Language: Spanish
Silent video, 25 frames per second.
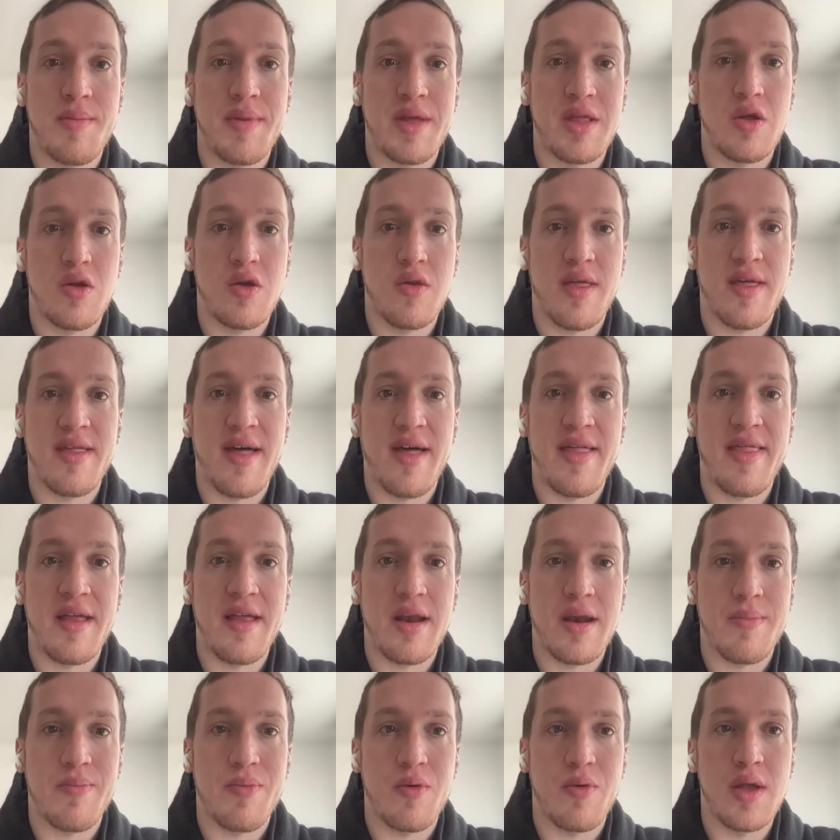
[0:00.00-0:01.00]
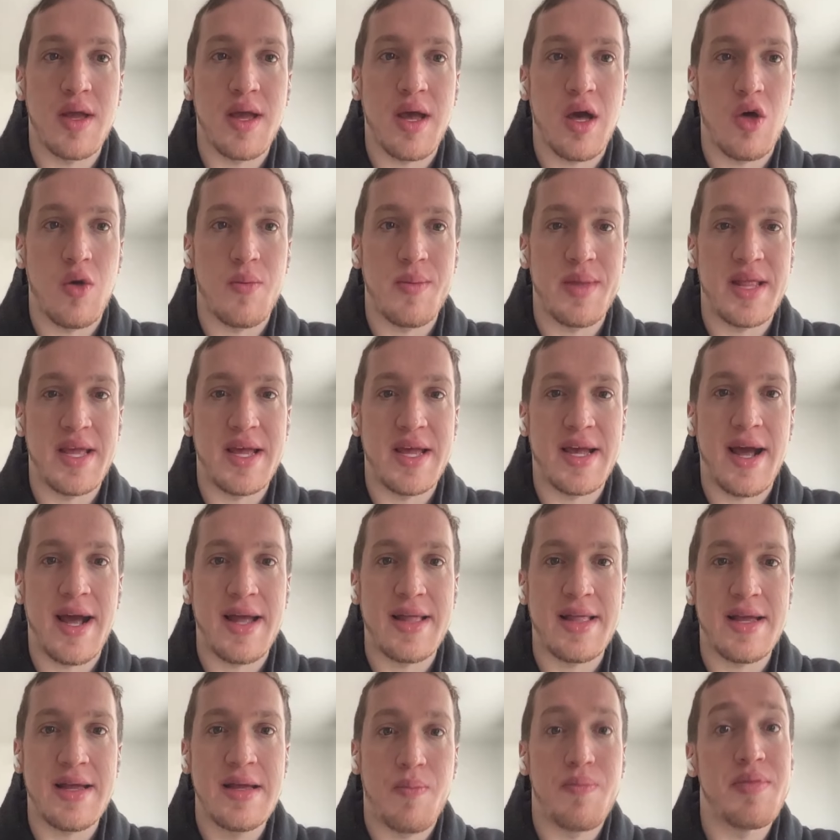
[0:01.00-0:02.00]
menor de edad en República
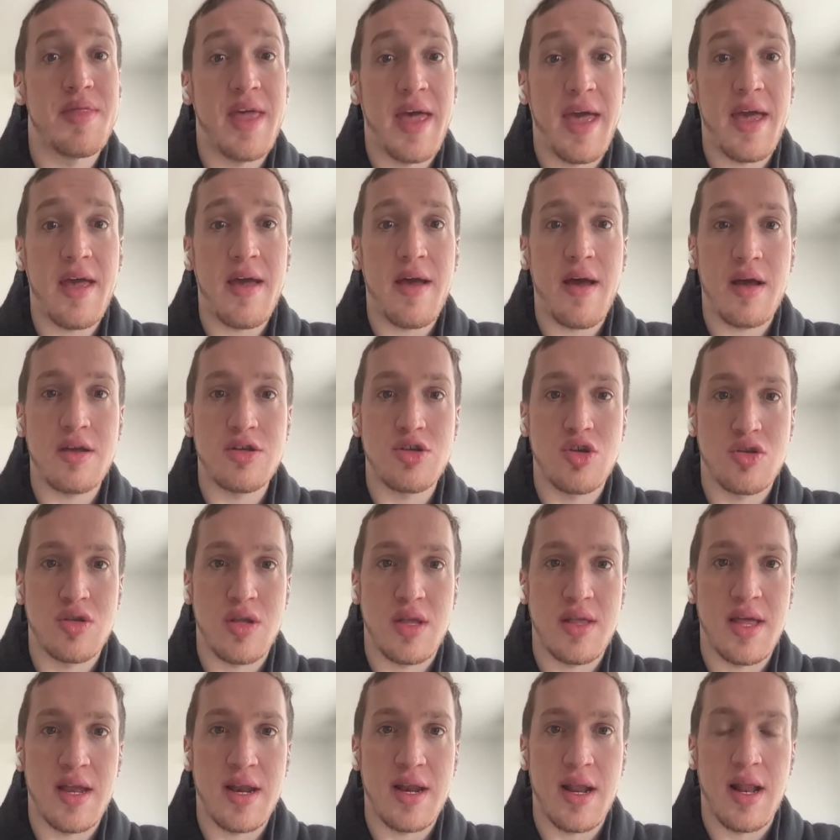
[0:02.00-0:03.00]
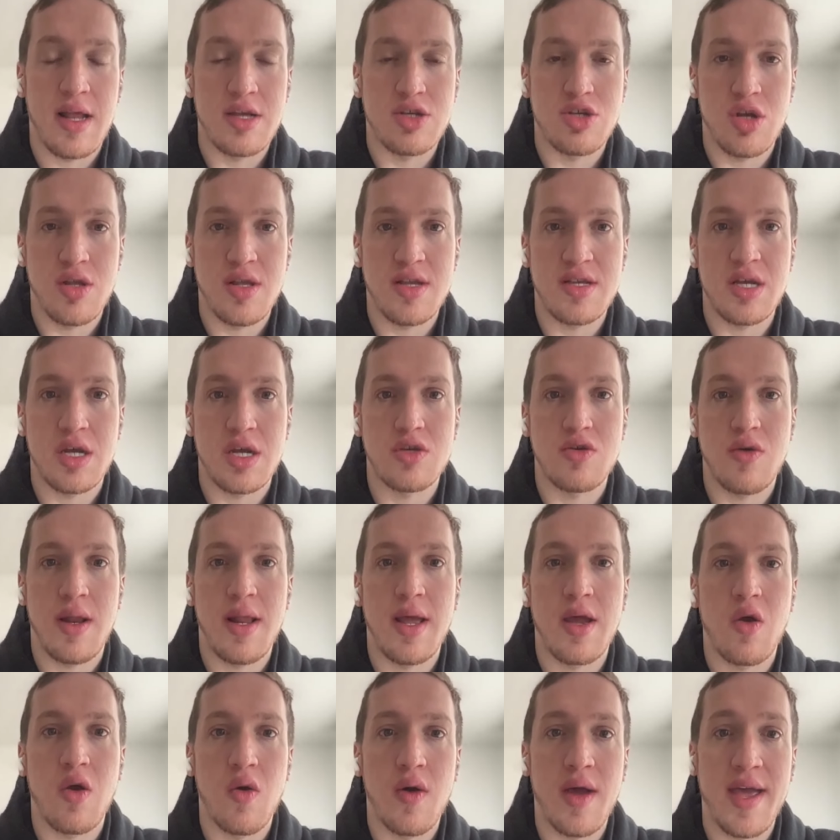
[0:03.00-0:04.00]
Dominicana de sostener relaciones
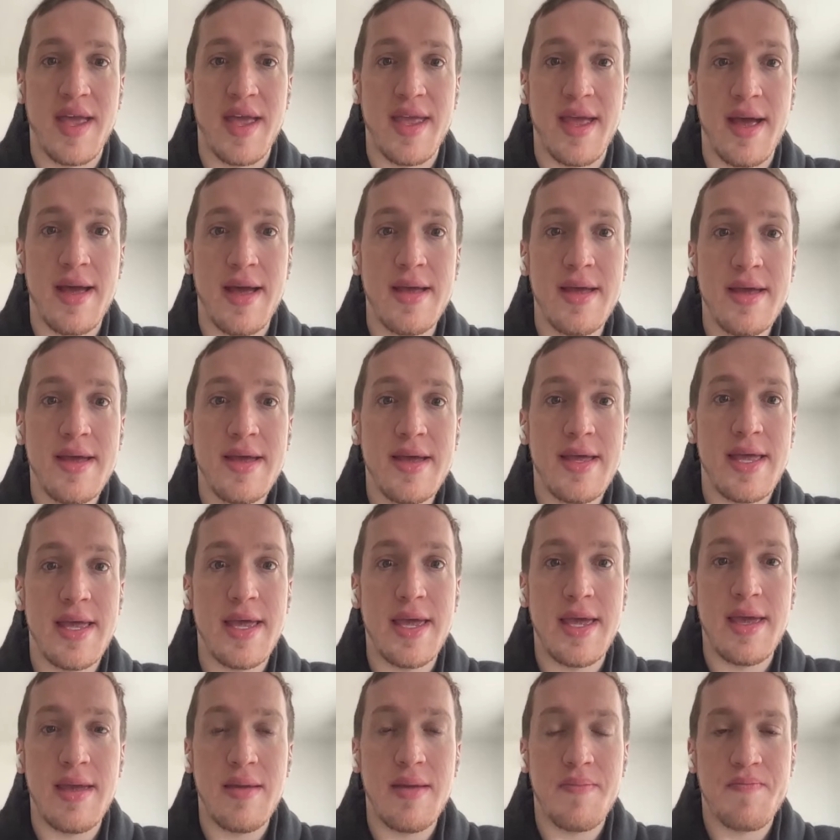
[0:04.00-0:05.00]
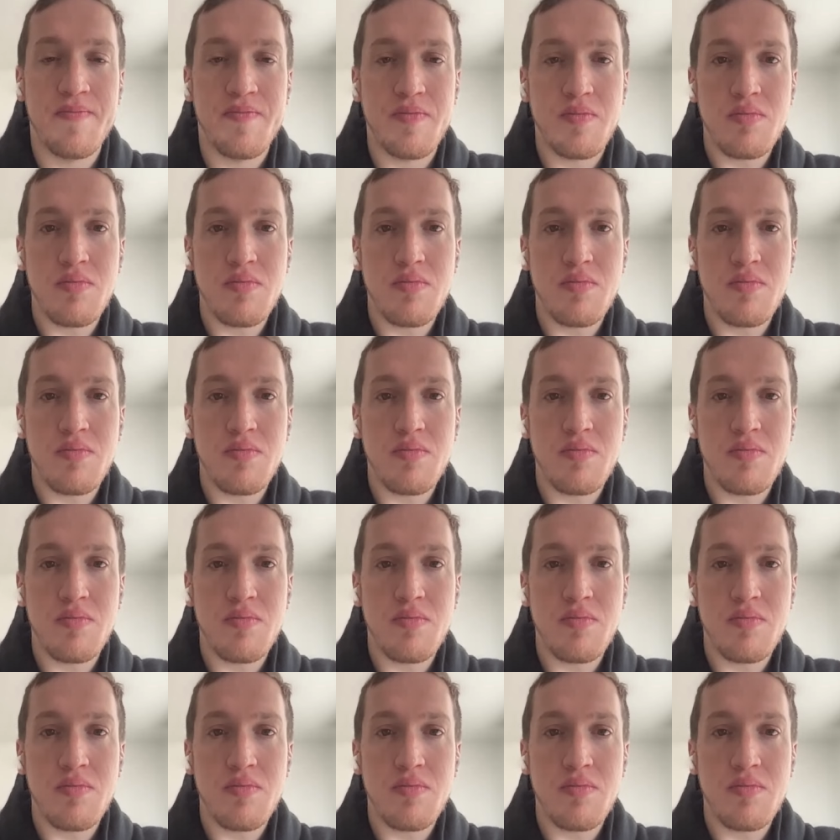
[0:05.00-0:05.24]
sexuales con ella y